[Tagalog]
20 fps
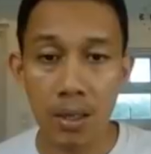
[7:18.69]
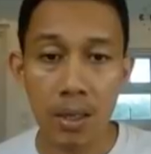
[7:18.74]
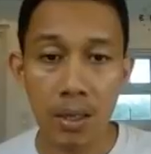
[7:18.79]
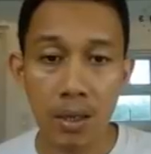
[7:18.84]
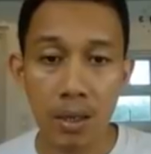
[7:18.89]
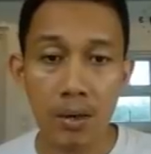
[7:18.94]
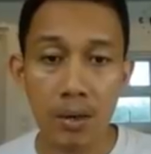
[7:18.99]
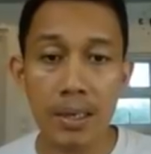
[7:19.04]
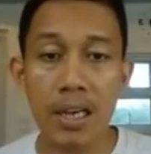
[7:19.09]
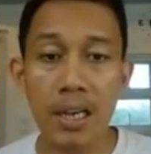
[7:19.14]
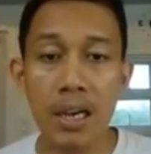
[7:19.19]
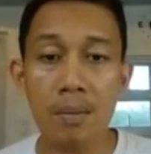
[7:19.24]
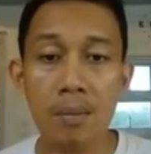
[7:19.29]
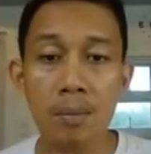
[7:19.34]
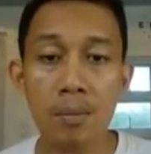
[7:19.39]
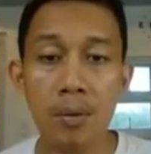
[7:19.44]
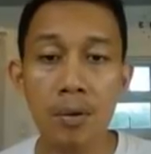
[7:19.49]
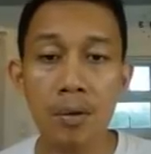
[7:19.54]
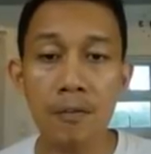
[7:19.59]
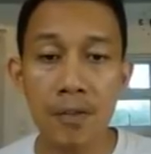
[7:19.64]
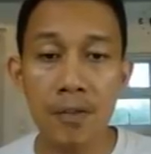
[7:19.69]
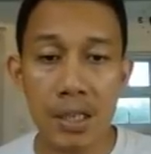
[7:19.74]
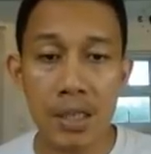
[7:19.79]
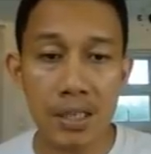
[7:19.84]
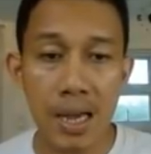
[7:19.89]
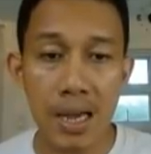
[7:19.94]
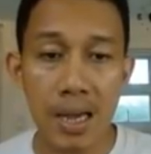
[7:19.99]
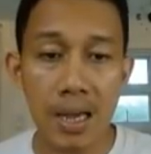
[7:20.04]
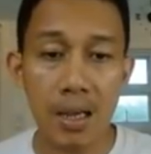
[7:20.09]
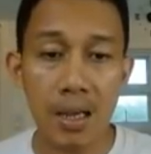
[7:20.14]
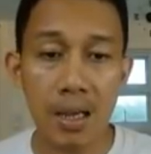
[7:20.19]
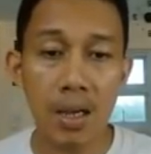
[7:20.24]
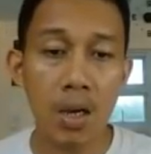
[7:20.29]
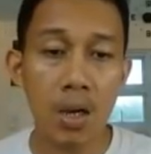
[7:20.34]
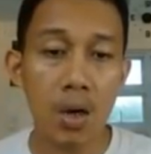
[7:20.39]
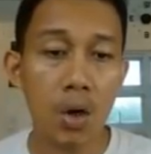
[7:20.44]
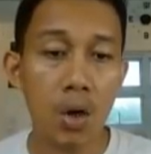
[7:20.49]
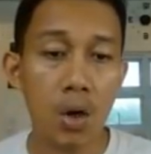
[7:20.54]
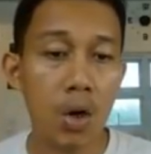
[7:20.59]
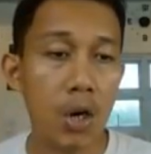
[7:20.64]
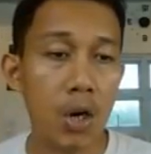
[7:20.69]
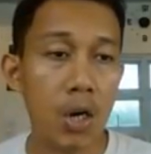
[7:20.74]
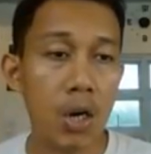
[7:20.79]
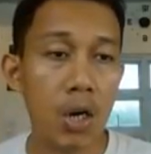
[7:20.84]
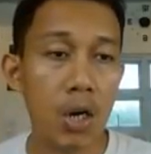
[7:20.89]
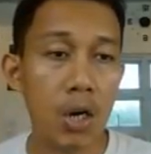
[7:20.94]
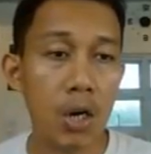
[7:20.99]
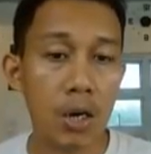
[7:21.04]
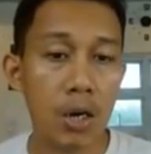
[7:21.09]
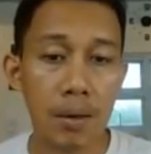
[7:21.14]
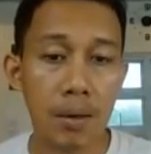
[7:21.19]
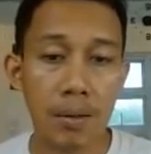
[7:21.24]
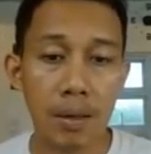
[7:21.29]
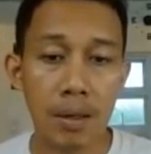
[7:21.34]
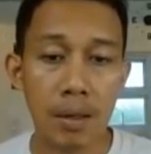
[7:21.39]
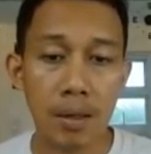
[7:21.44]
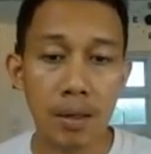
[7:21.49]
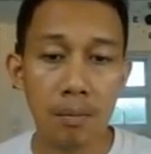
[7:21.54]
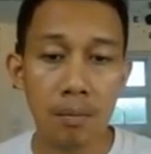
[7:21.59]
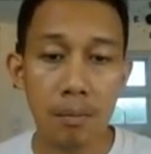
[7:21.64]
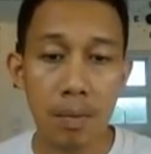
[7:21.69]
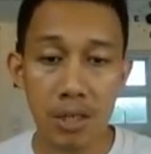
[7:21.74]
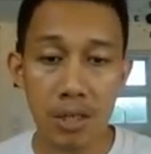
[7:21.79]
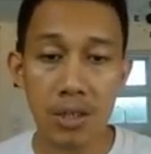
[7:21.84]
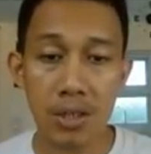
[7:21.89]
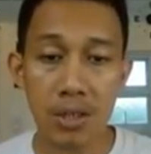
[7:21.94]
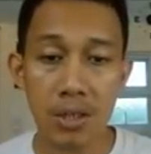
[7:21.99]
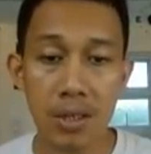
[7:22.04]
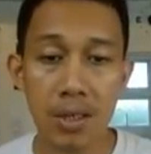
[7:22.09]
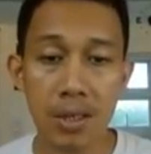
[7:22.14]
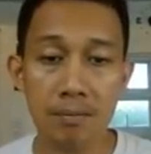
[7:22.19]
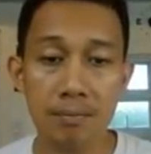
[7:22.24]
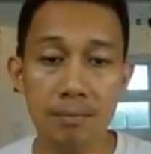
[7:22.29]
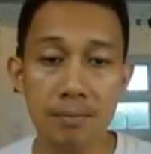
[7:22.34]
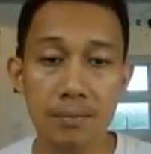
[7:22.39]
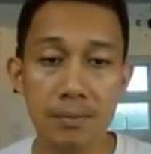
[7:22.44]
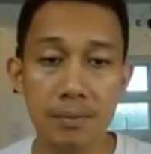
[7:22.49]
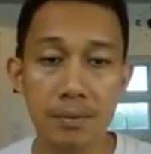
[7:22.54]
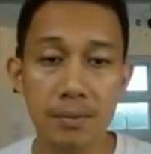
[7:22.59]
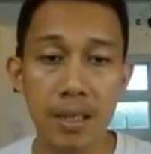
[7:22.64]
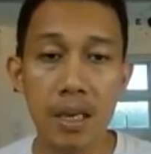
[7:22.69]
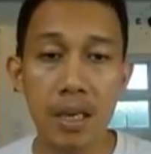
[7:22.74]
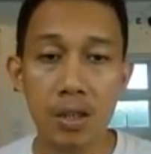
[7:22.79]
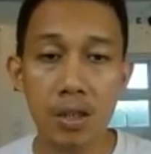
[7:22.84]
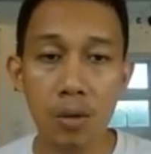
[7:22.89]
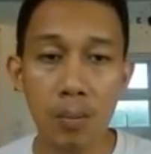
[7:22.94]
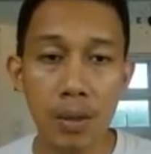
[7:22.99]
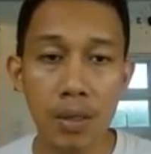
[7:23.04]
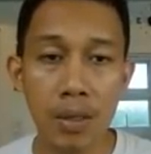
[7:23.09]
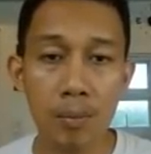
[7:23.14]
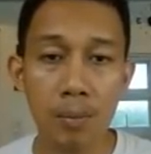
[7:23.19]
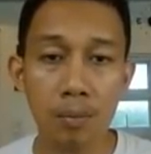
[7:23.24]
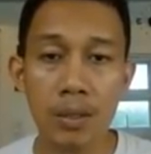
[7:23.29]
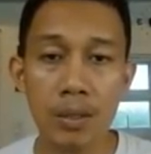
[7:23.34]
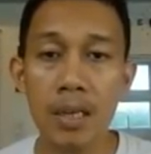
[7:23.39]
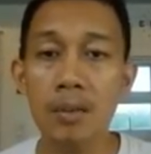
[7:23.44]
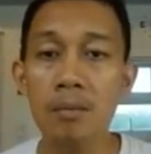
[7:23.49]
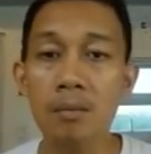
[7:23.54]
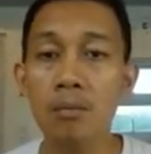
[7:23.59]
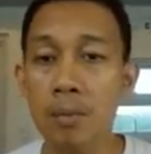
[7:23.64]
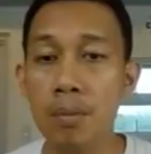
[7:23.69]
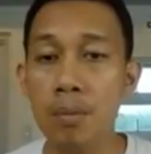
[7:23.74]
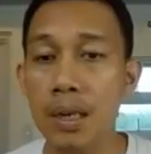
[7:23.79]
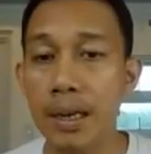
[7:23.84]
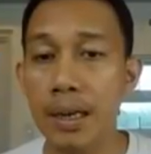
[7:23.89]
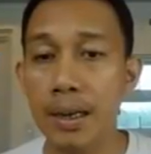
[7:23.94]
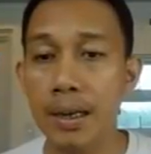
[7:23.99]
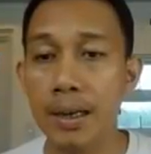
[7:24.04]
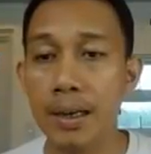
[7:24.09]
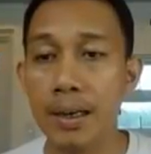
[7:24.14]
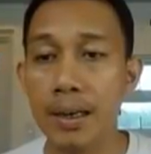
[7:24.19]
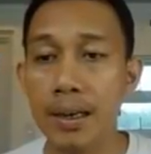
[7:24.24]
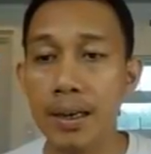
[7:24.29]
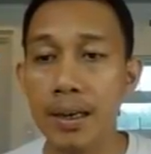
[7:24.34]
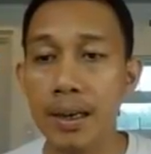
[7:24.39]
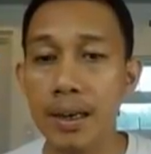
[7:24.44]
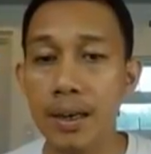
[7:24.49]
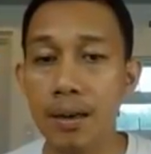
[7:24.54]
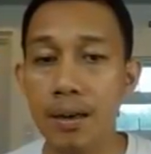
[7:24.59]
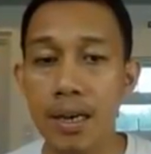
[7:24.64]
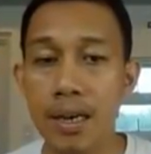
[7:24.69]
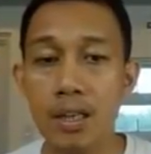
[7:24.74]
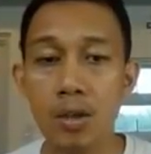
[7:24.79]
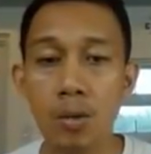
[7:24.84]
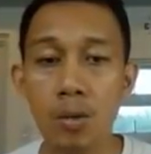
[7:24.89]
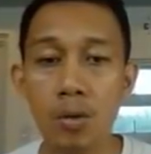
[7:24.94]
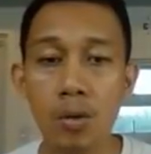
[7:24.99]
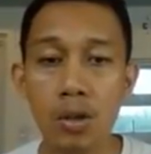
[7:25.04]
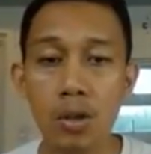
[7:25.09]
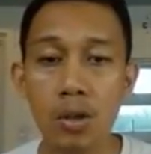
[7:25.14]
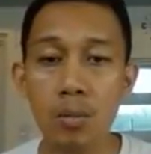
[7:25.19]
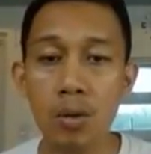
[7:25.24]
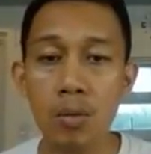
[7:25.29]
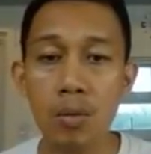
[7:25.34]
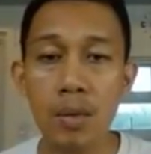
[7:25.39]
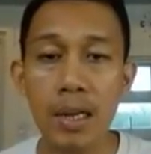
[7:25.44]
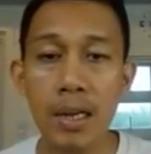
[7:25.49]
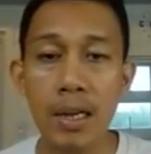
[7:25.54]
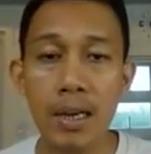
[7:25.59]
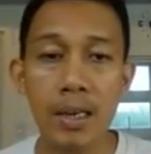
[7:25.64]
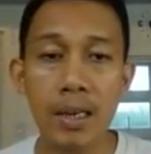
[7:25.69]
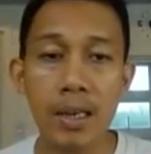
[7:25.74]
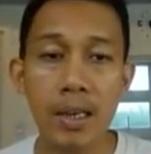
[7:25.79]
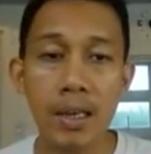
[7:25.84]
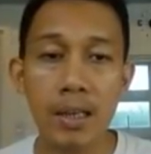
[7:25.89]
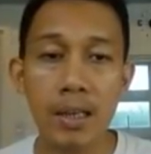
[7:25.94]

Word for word: Okay, gamit po yung Visa or Mastercard. Okay, so pwede po tayong bumili. Okay, so kung gusto mong bumili,